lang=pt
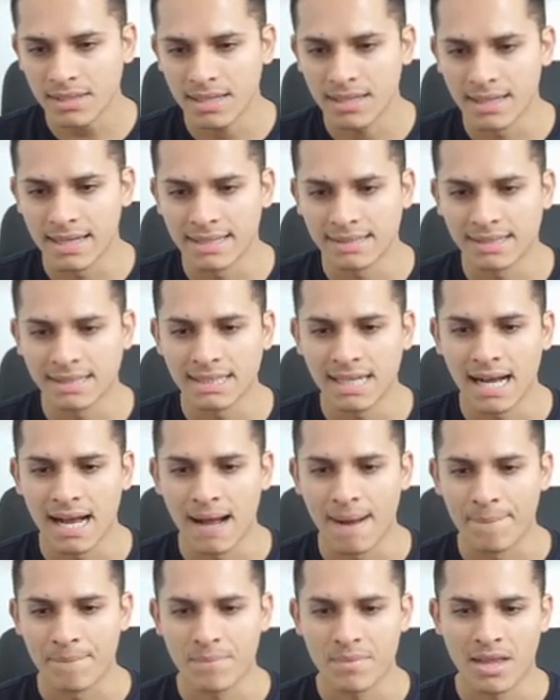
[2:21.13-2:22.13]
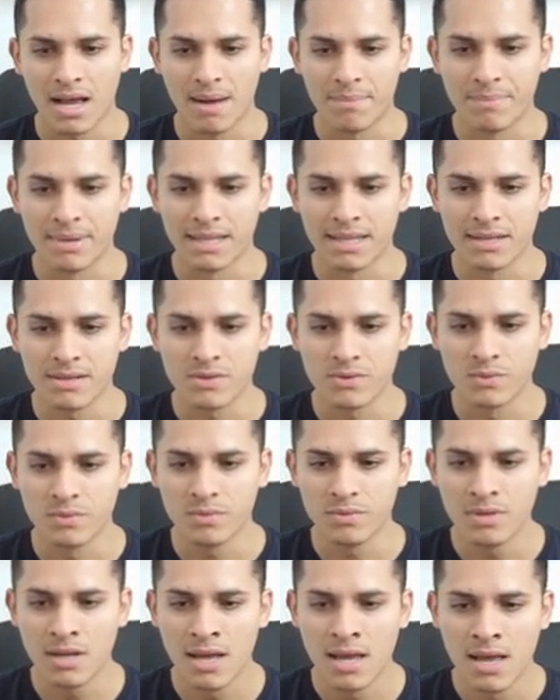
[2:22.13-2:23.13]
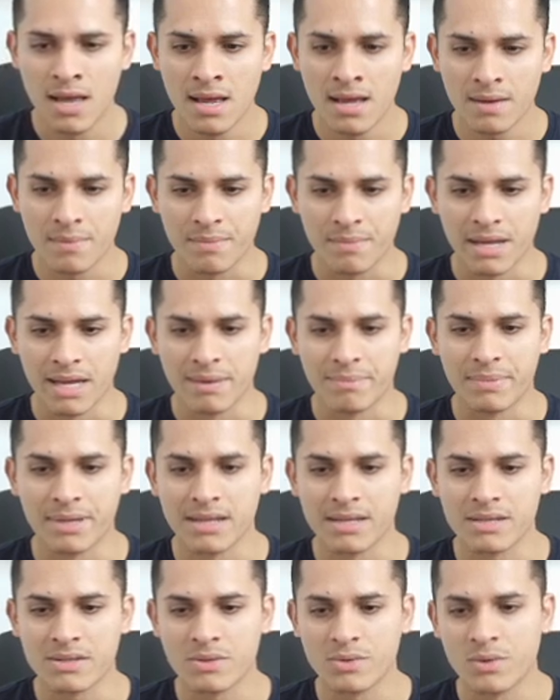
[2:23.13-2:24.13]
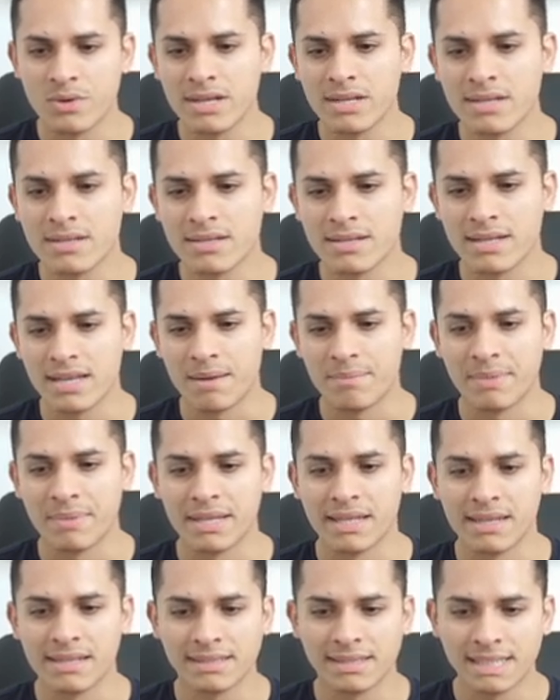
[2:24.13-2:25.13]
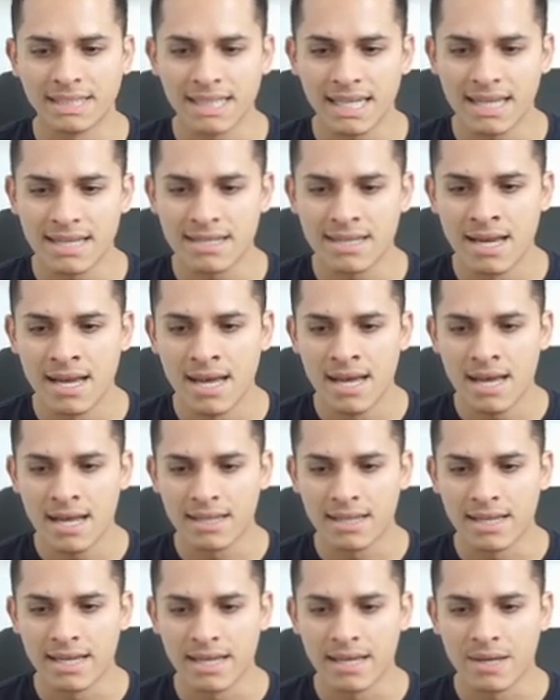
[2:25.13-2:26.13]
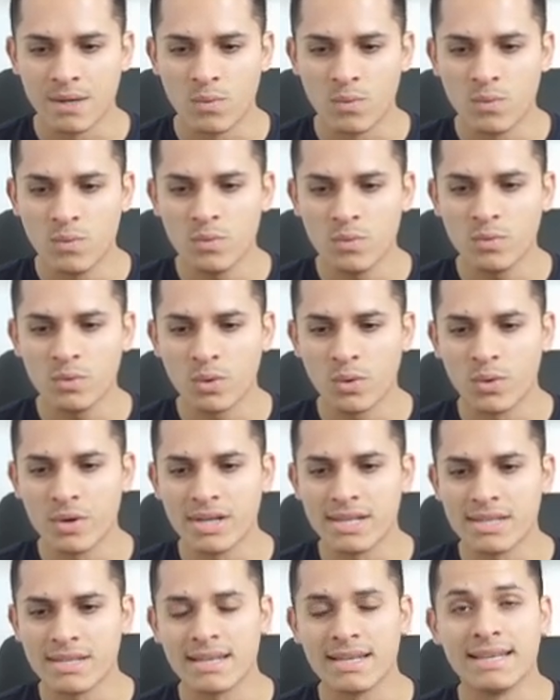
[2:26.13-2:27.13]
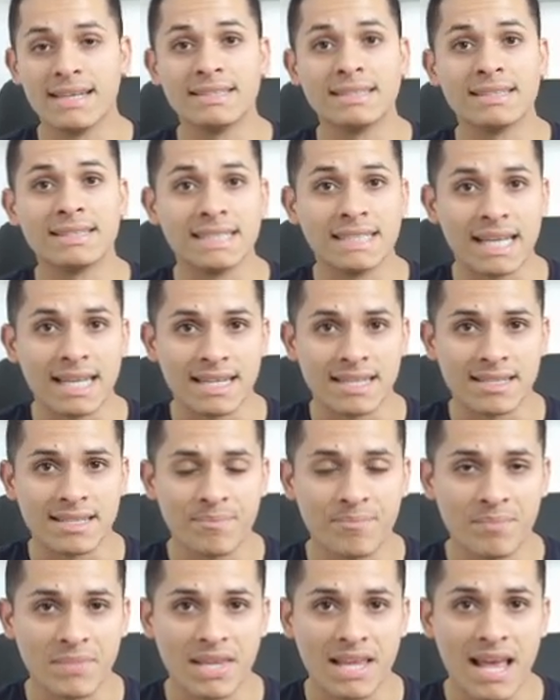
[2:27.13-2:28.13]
Letra A, apenas 1, B, apenas 2, C, apenas 3 de 1, 2 e 3.